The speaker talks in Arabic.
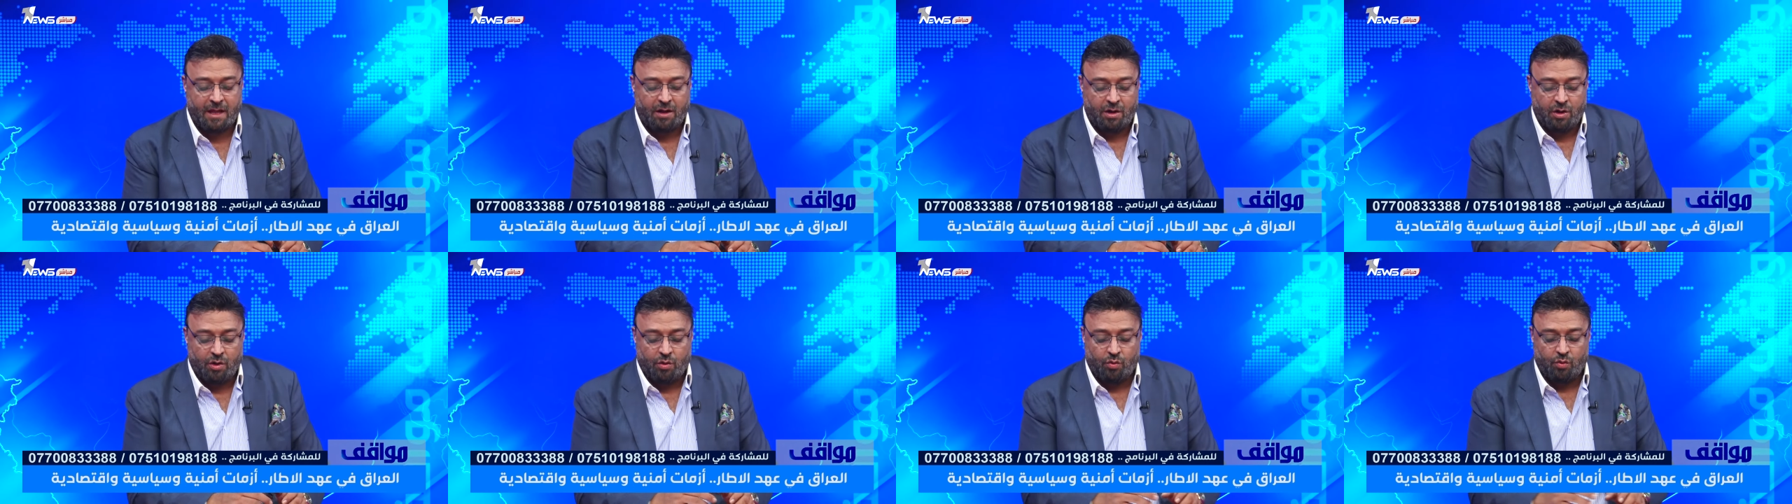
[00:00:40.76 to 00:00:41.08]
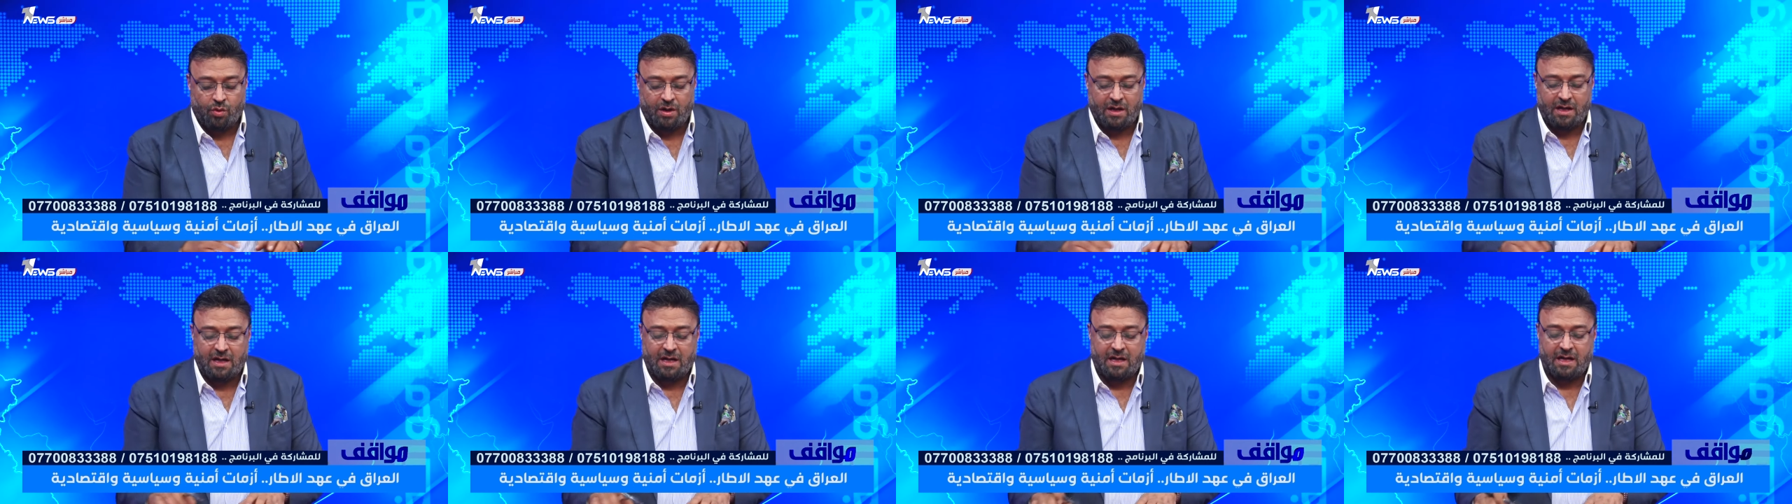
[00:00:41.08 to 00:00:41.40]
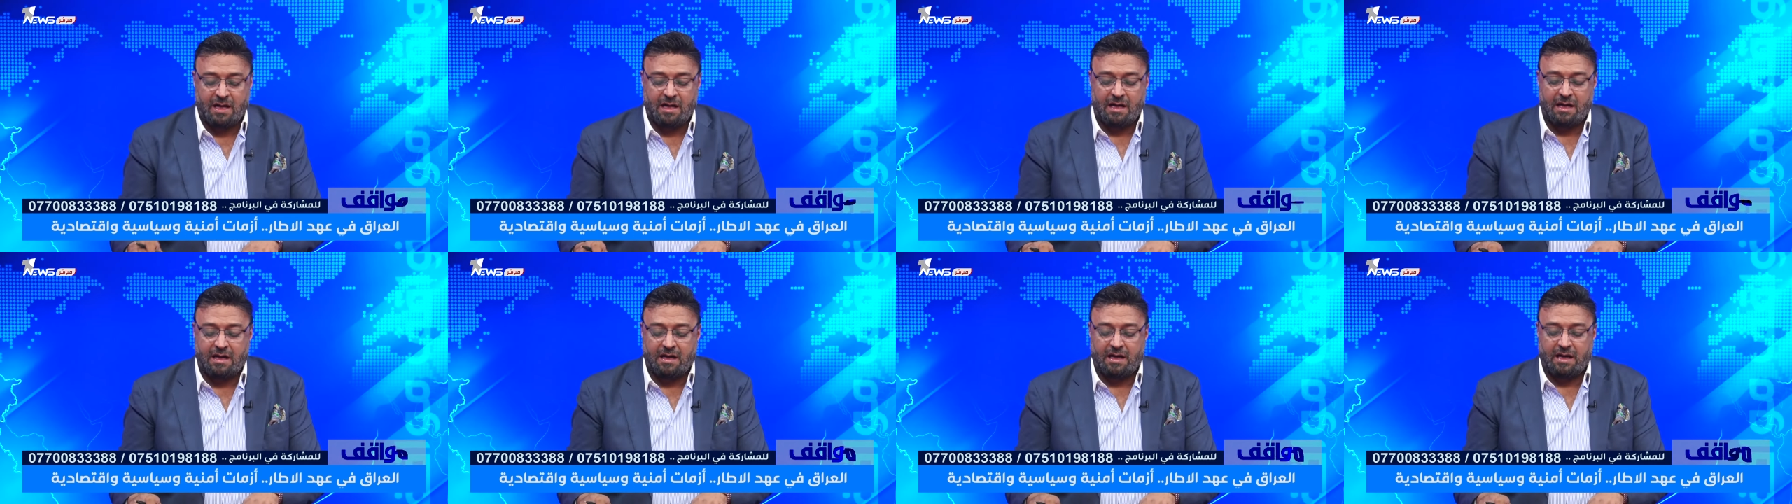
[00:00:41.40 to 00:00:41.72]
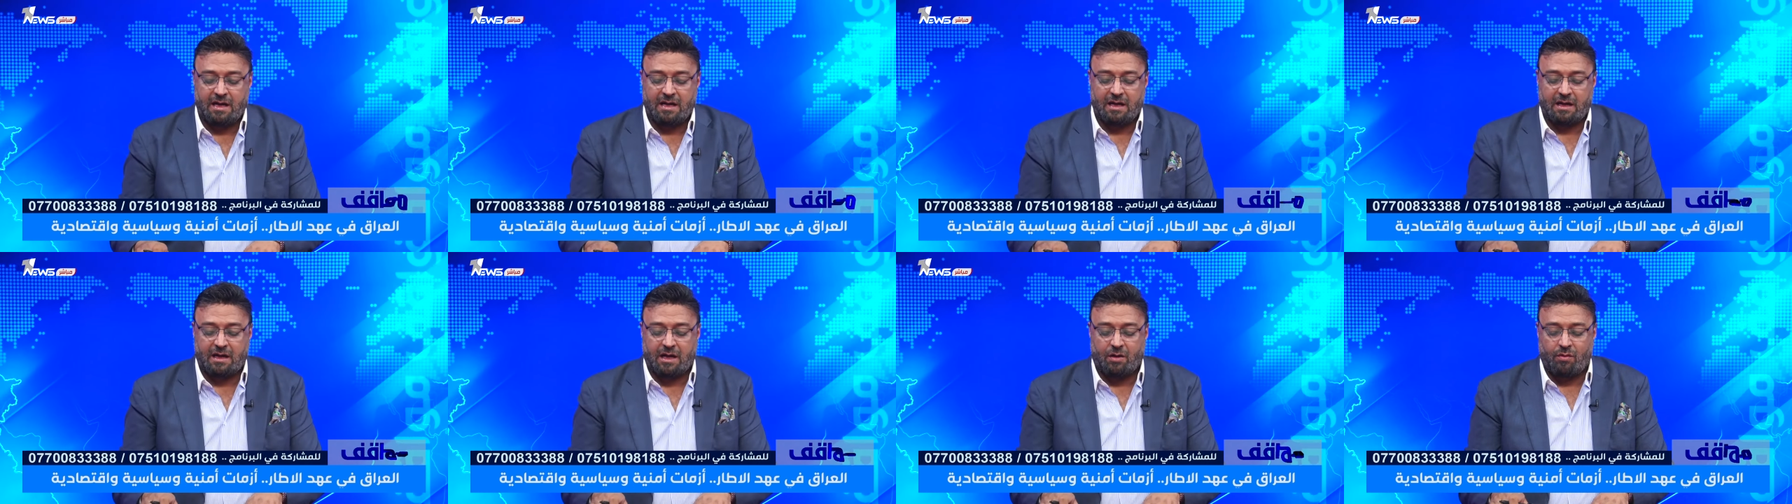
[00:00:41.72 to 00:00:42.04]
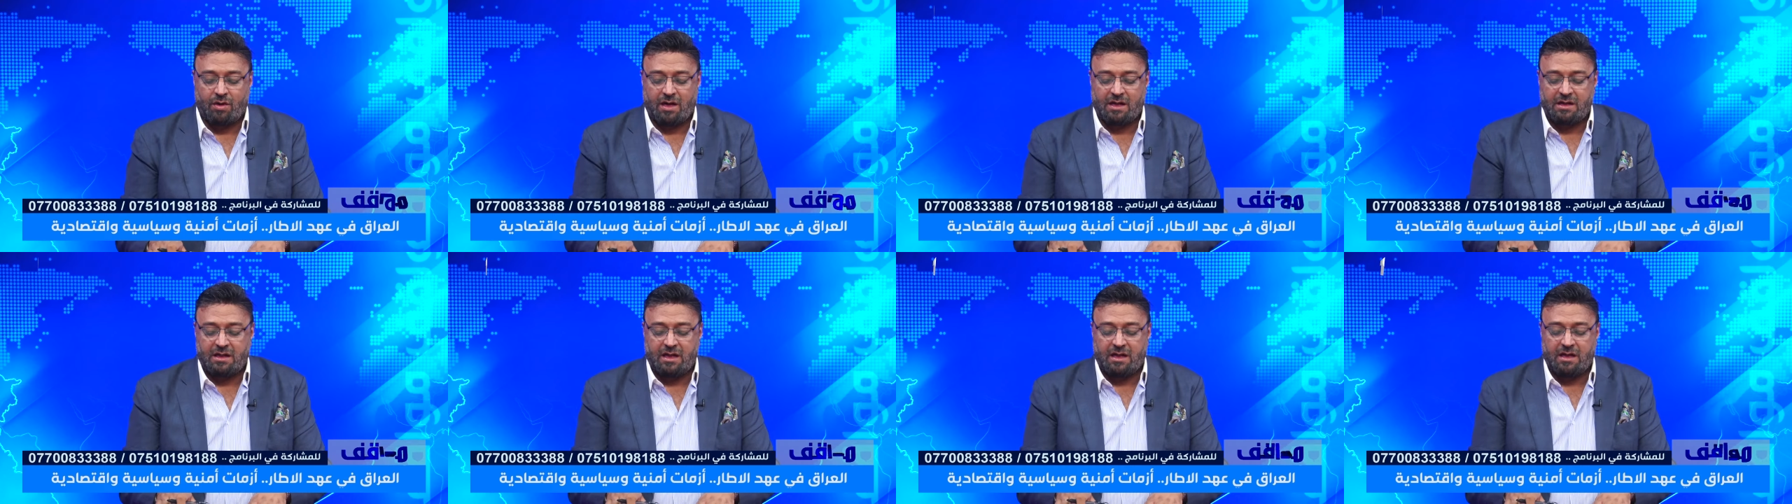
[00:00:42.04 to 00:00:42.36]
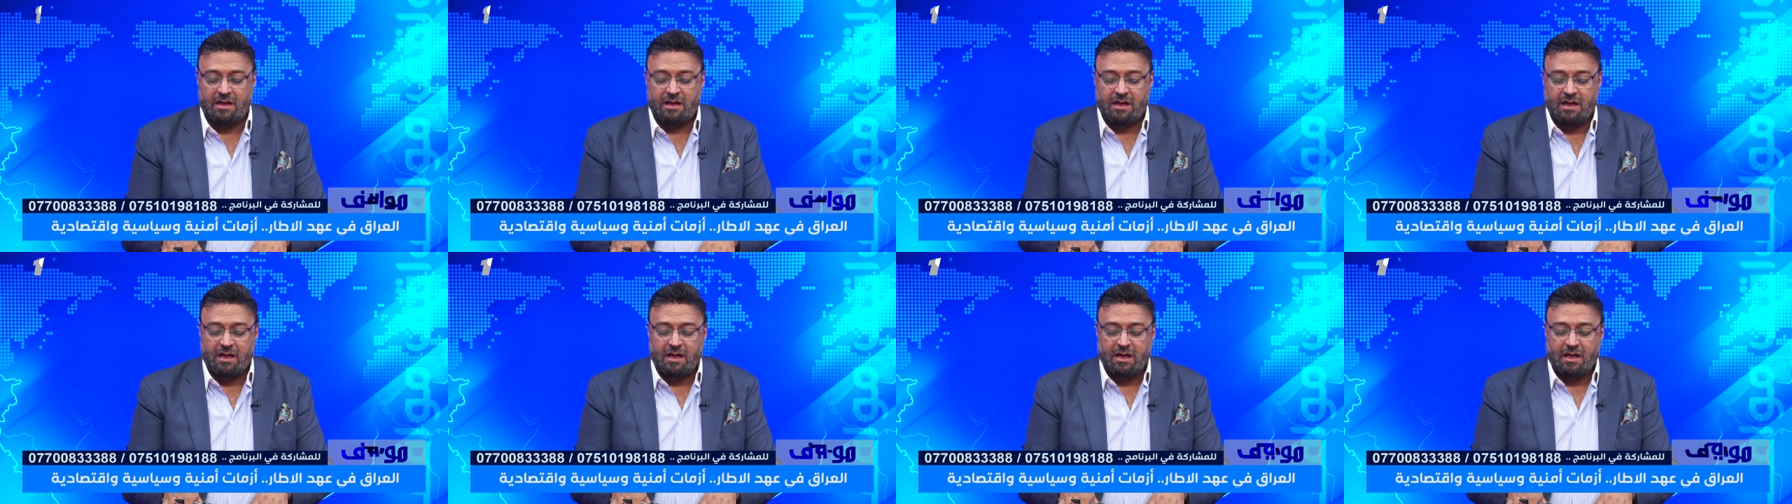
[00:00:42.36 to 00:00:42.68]
والقوانين
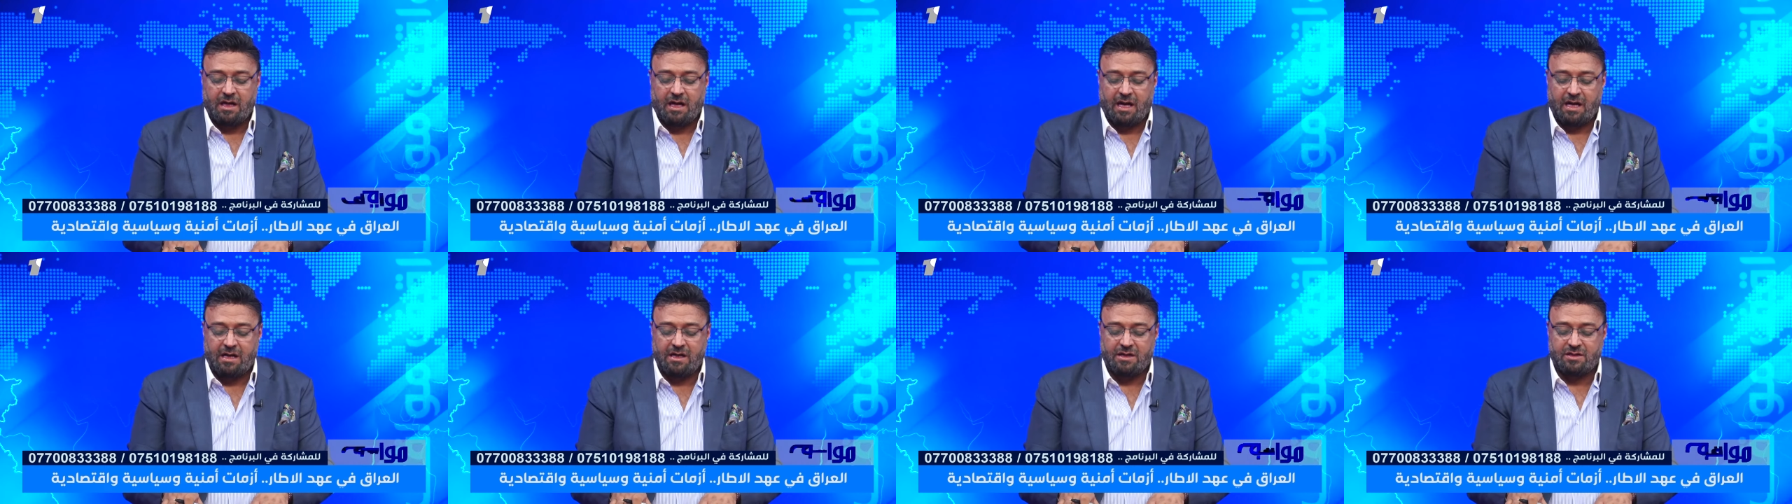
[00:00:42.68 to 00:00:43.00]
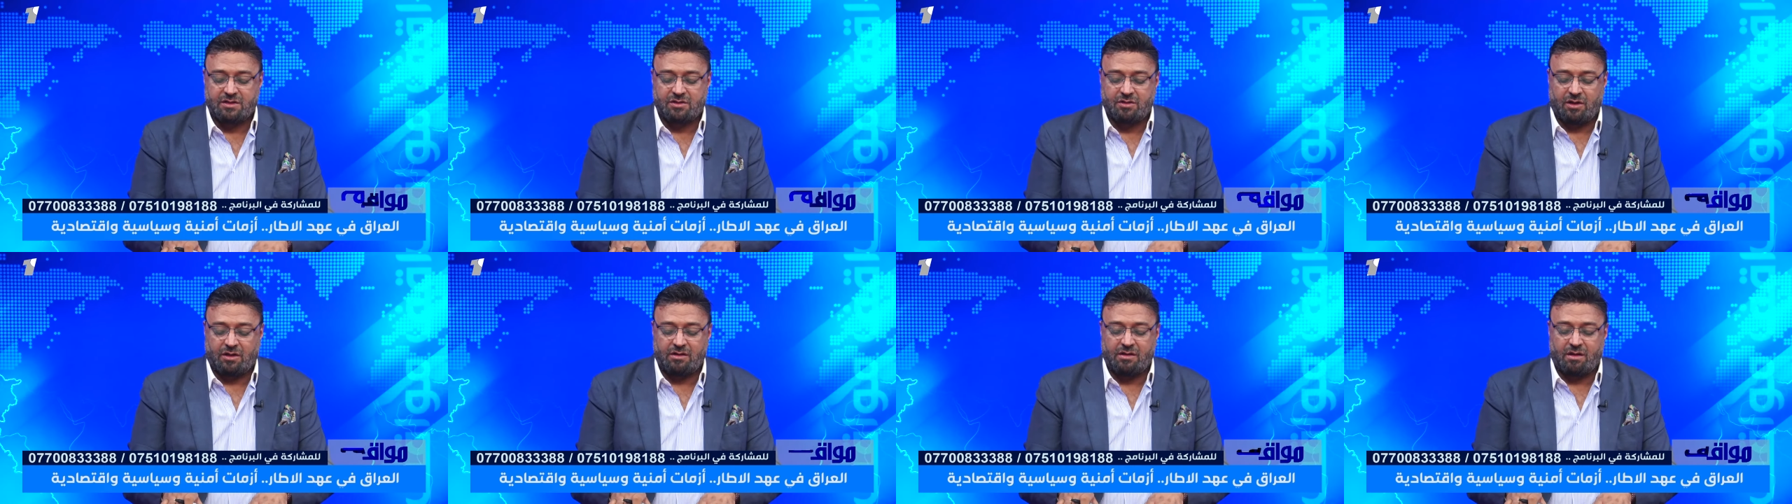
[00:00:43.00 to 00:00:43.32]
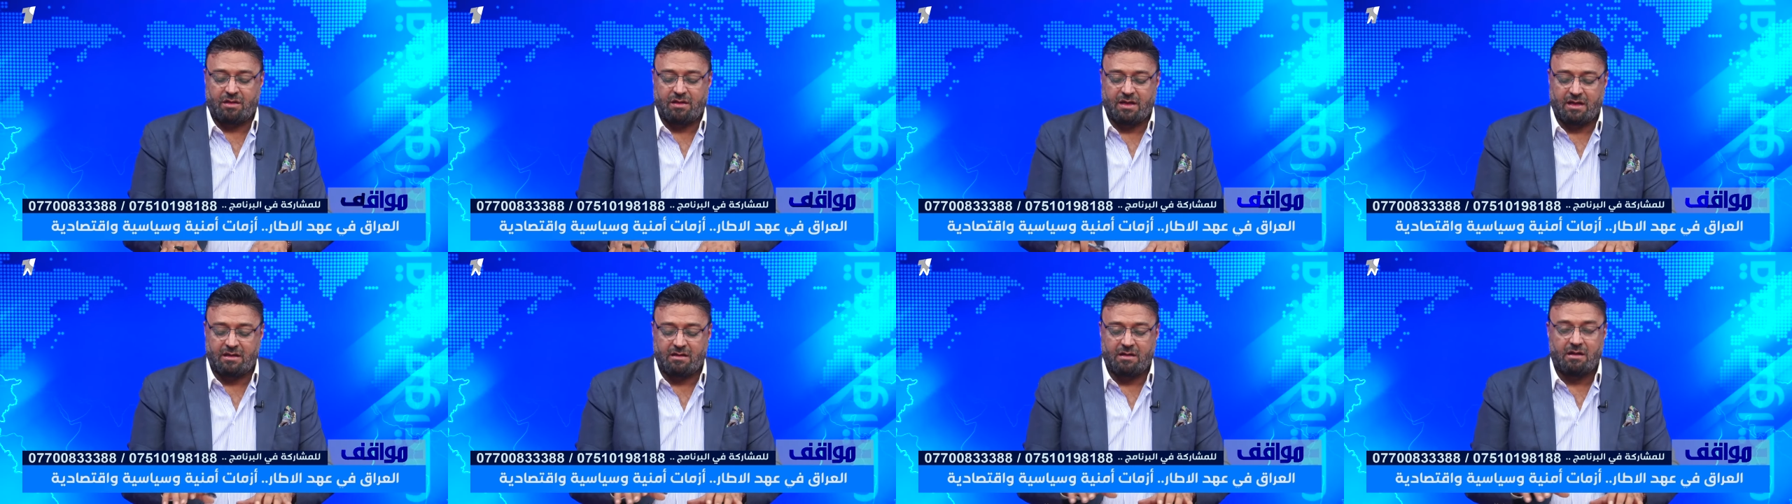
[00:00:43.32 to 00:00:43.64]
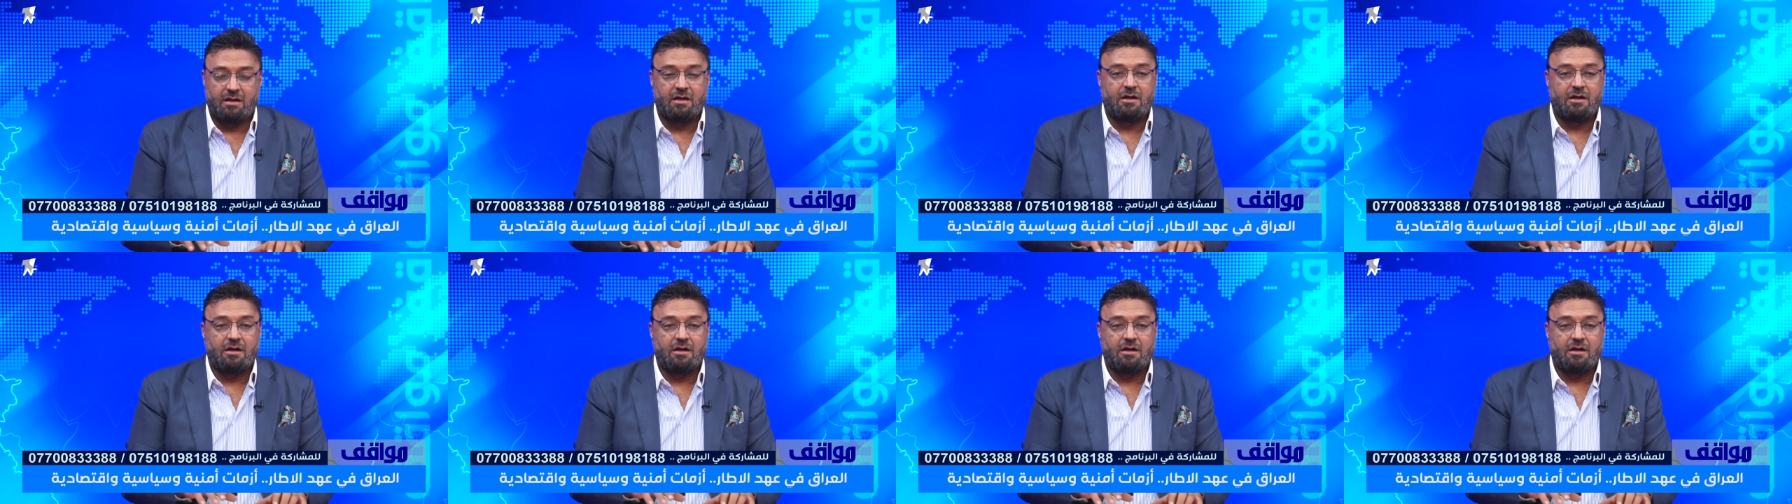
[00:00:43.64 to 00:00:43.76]
اللي استحدثت